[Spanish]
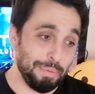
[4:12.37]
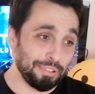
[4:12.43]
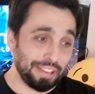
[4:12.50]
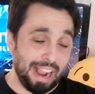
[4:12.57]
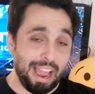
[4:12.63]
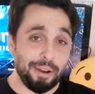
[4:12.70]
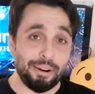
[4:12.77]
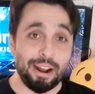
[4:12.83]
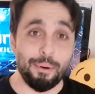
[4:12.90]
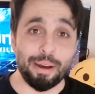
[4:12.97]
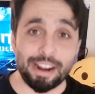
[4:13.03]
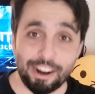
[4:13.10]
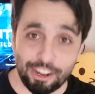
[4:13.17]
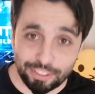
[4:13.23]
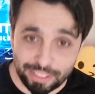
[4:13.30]
podemos sacar una
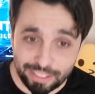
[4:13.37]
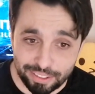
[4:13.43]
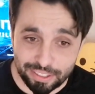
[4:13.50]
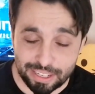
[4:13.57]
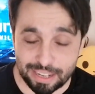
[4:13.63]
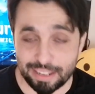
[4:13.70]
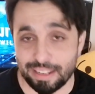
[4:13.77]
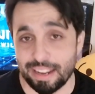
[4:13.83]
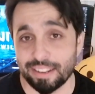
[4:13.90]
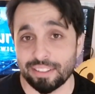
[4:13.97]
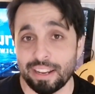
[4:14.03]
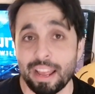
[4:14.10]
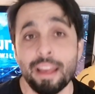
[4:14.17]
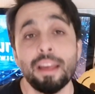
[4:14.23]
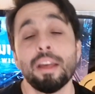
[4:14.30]
buena noticia y
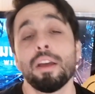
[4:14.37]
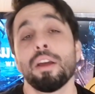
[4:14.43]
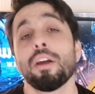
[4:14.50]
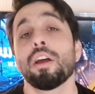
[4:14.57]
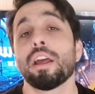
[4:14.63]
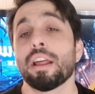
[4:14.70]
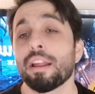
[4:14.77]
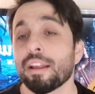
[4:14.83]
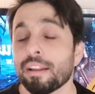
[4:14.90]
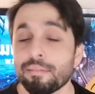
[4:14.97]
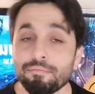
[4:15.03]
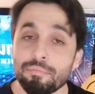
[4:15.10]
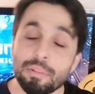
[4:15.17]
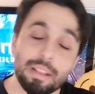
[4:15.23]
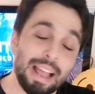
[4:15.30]
es que
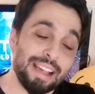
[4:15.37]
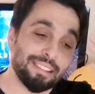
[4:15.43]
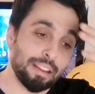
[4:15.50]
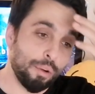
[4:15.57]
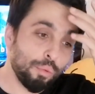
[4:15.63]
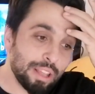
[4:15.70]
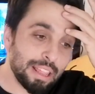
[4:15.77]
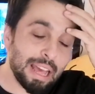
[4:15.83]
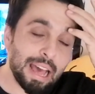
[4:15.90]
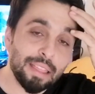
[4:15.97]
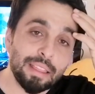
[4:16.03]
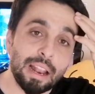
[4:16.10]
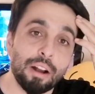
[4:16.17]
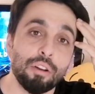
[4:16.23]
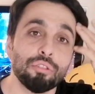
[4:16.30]
eh, la
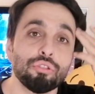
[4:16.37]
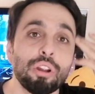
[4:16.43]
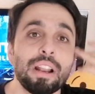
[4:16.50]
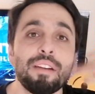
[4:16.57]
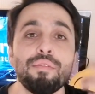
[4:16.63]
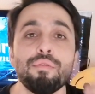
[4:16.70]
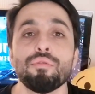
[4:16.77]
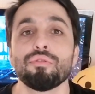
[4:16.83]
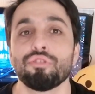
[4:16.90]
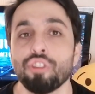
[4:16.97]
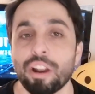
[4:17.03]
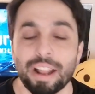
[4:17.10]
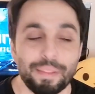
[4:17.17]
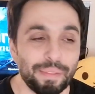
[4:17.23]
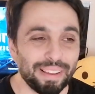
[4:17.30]
seguridad de la consola
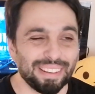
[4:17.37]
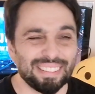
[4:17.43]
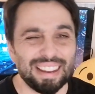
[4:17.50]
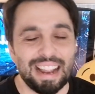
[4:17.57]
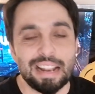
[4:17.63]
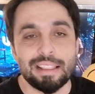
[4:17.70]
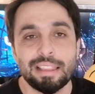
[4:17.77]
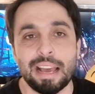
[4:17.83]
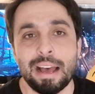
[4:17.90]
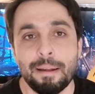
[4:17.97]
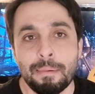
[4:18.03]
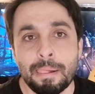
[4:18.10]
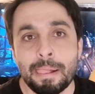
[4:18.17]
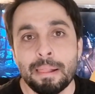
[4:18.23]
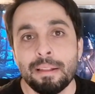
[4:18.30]
funciona. Te
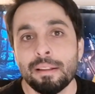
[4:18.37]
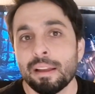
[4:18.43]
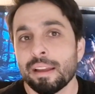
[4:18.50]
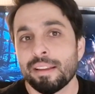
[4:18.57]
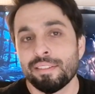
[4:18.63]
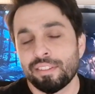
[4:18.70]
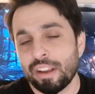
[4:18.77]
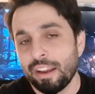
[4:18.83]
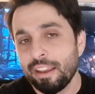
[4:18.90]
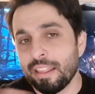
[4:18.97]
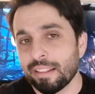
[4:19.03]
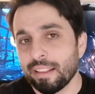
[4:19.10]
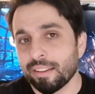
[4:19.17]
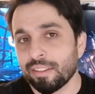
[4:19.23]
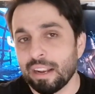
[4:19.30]
salta
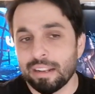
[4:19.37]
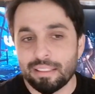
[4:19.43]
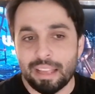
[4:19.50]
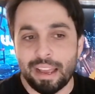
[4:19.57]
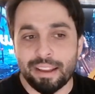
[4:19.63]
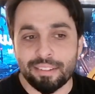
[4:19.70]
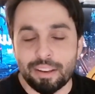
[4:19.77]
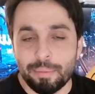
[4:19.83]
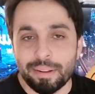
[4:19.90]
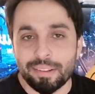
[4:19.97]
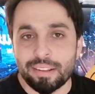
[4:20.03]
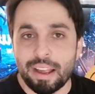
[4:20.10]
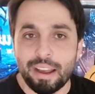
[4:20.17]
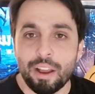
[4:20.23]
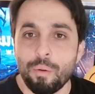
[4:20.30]
enseguida te salta ese
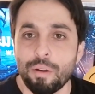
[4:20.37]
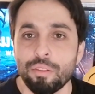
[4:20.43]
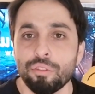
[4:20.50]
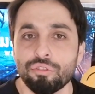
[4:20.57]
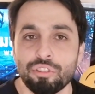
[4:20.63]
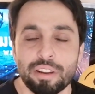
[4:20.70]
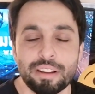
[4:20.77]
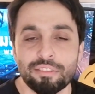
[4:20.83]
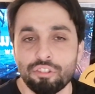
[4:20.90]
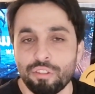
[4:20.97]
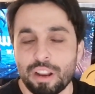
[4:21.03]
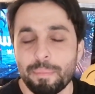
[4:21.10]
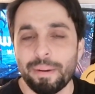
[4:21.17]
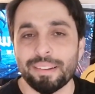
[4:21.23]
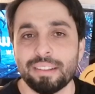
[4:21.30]
mensaje cuando se
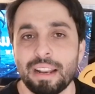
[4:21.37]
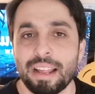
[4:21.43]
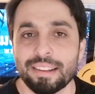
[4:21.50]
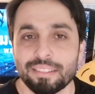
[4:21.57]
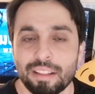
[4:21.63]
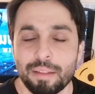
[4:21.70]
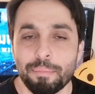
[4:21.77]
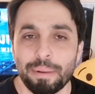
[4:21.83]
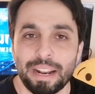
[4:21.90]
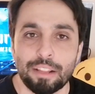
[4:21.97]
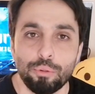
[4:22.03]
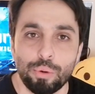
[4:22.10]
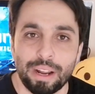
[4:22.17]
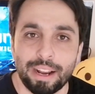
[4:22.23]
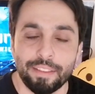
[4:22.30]
sobrepasa las
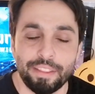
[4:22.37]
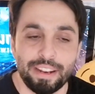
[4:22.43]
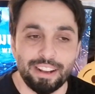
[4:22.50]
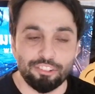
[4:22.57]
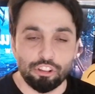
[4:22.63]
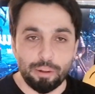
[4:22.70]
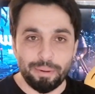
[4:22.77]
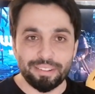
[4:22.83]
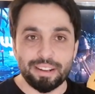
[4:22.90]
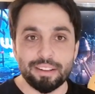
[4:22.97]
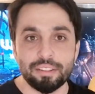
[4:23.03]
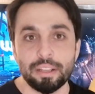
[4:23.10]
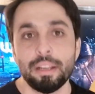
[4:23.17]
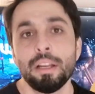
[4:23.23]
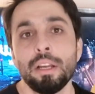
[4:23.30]
temperaturas que tiene que
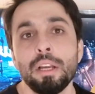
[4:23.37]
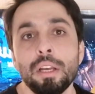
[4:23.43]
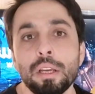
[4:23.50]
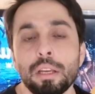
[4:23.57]
sobrepasarse